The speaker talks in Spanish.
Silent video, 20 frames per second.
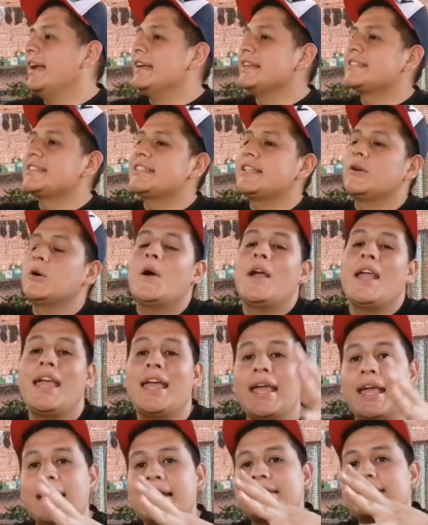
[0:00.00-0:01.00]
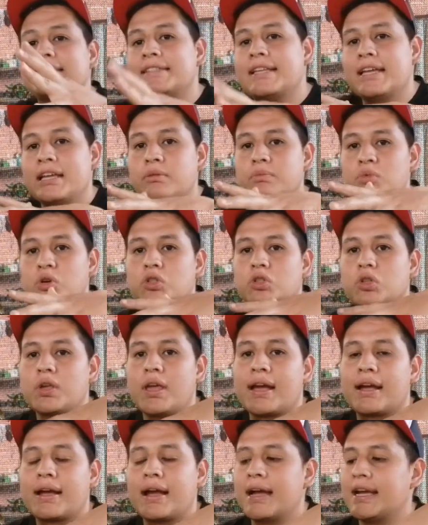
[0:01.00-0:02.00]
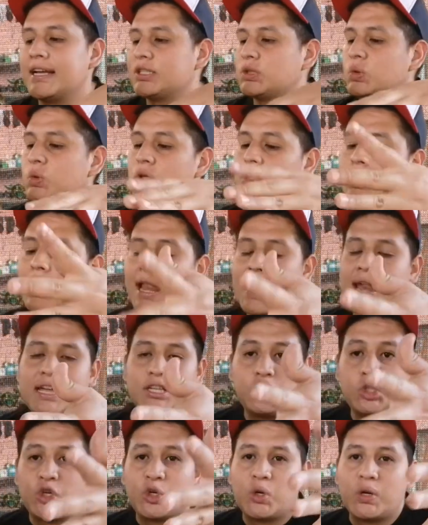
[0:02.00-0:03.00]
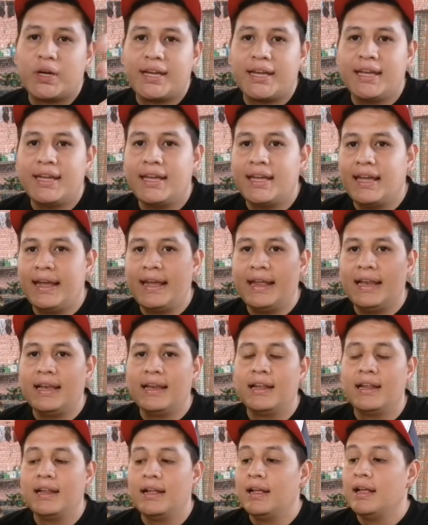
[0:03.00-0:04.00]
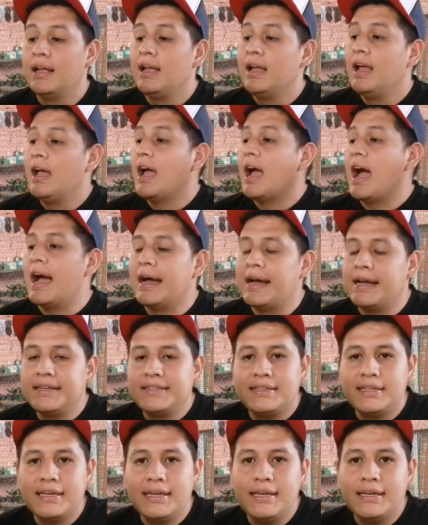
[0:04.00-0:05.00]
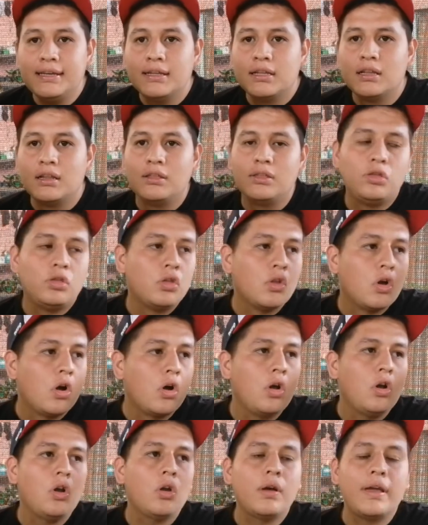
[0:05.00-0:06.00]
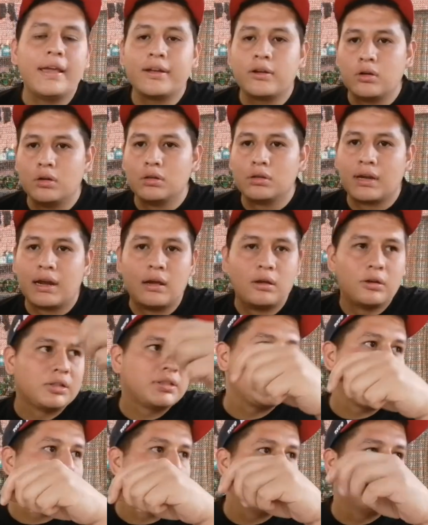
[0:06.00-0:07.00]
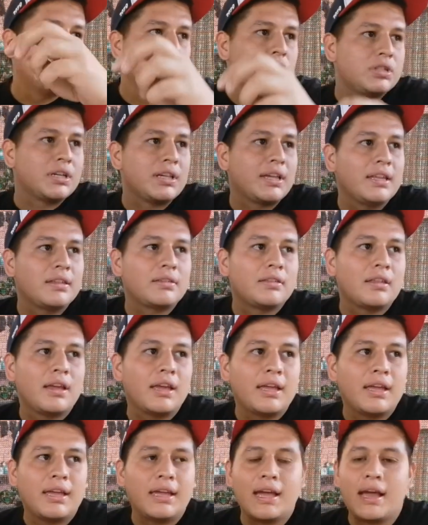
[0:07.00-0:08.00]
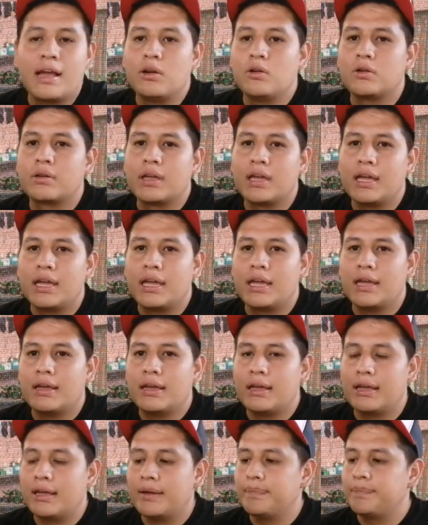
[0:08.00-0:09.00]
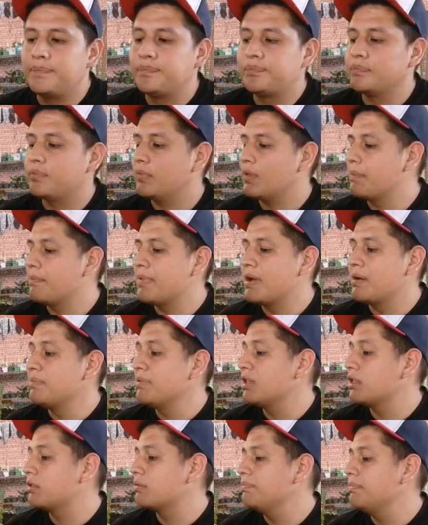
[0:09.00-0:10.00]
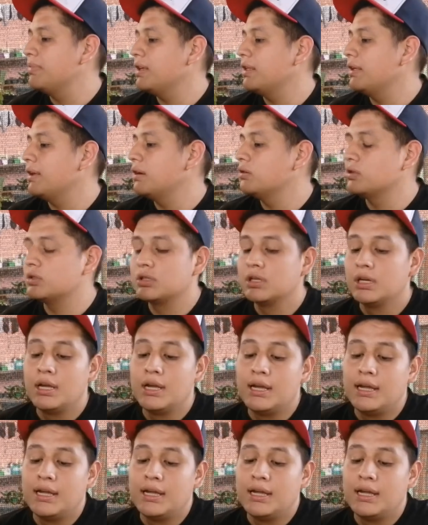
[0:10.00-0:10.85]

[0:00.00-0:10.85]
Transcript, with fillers: esto este hermoso de acá es un calanchoe. El ID no lo he encontrado. O sea, mucha gente a lo que ve mis videos